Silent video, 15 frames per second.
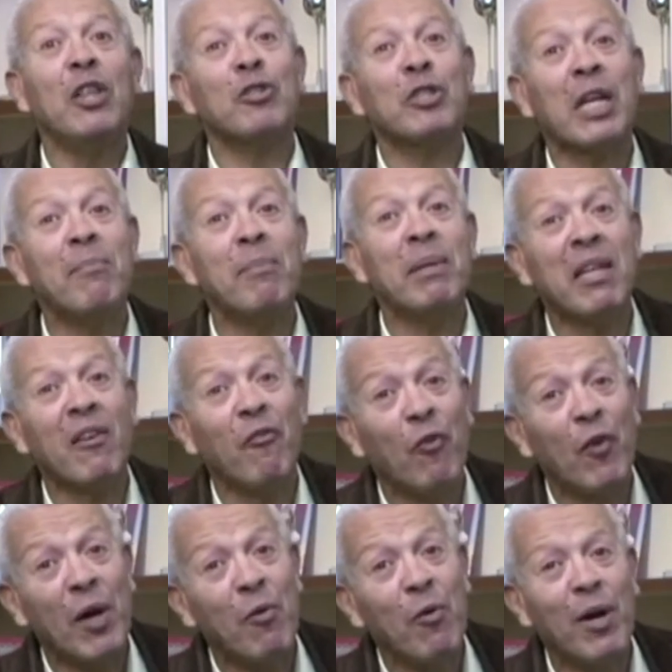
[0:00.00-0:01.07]
no solamente
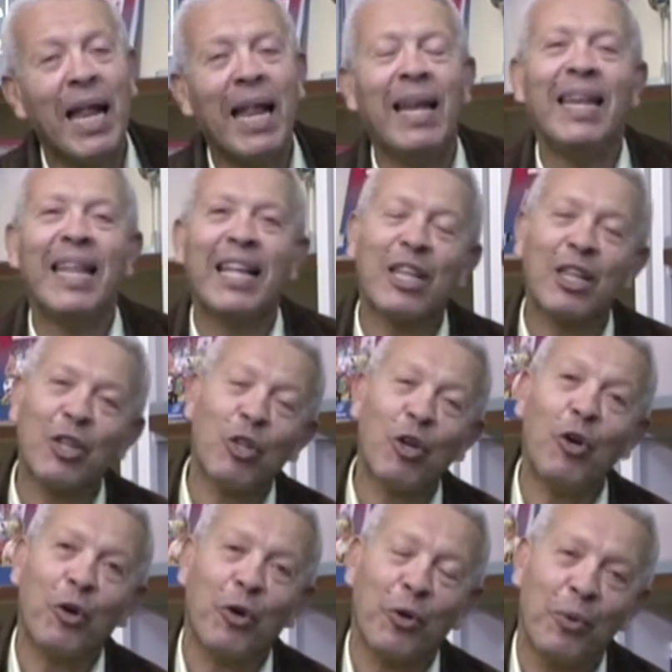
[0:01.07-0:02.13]
fue un gran
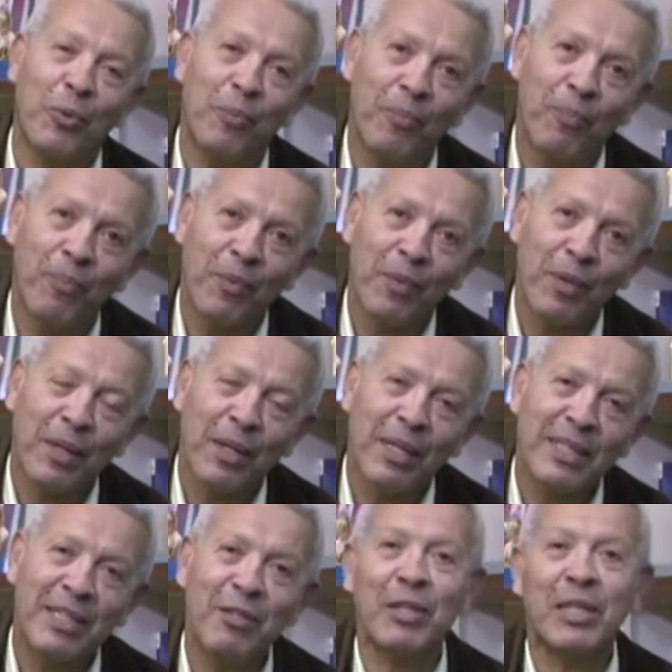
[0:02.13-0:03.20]
lector,
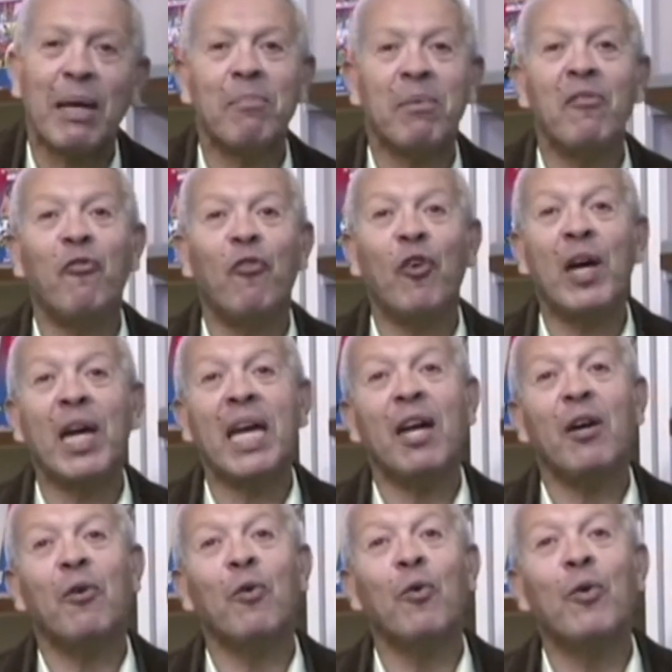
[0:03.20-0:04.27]
sino también fue
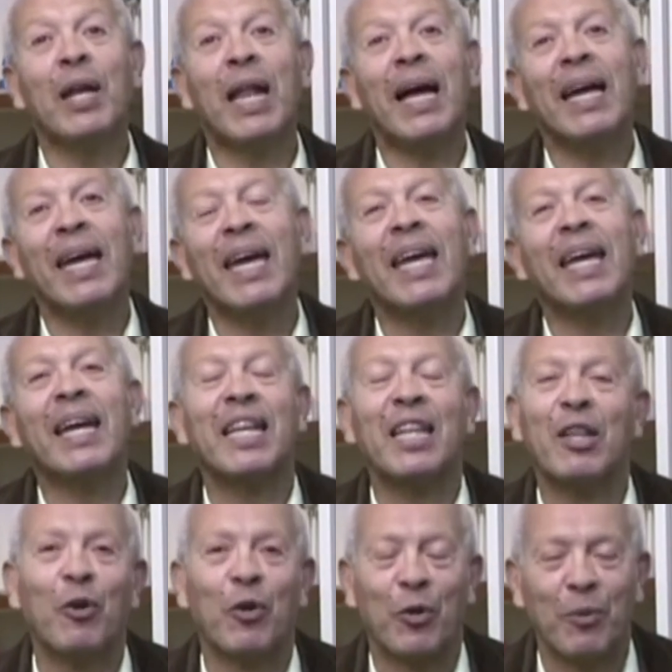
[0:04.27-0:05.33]
un gran
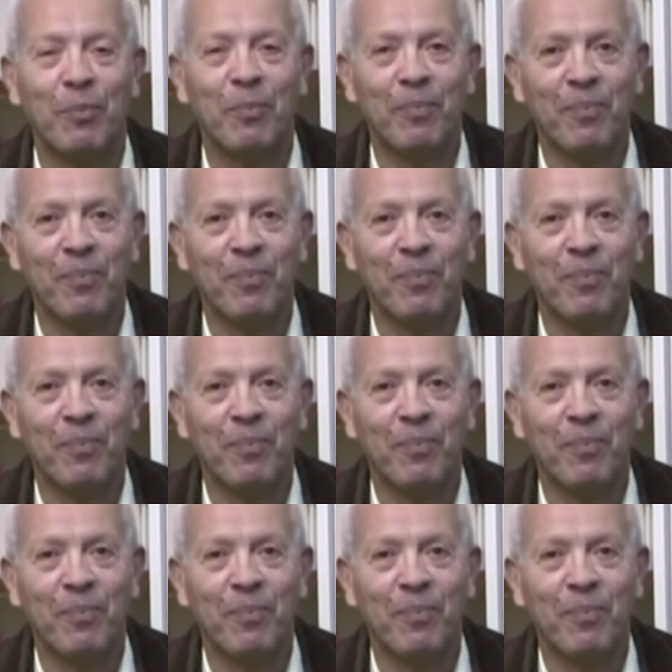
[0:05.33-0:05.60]
escritor.